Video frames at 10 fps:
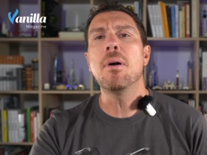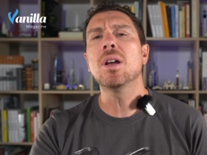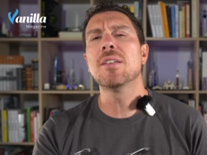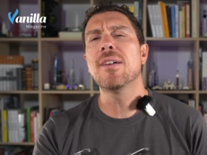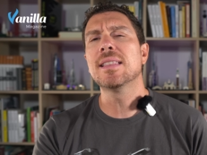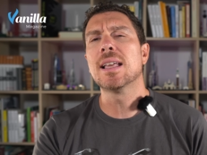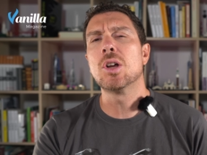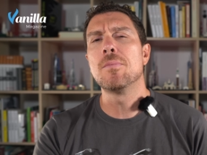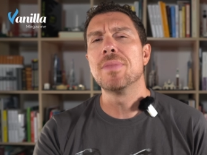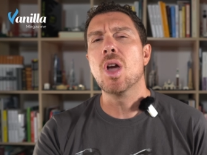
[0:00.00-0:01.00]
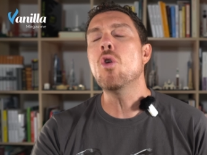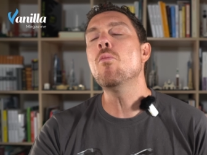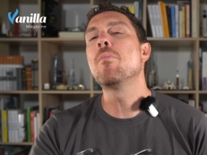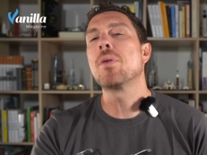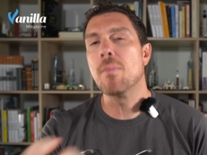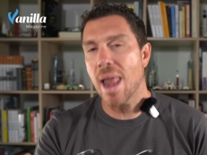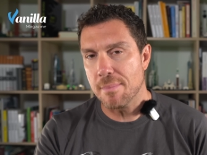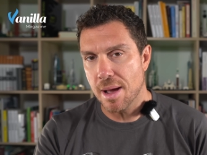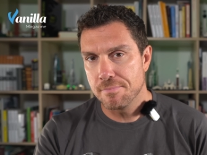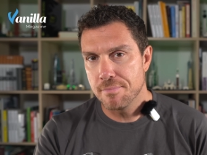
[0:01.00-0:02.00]
poi diventano un
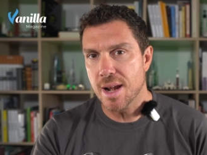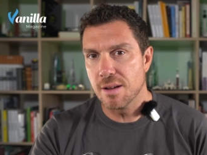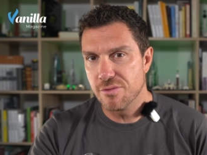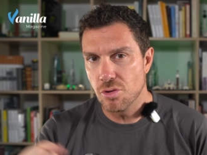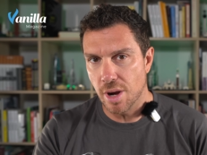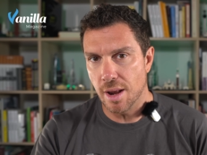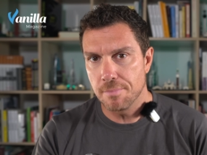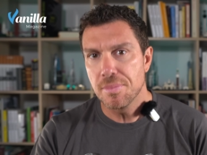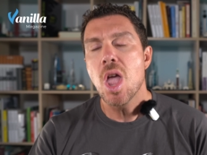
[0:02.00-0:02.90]
problema per il Führer.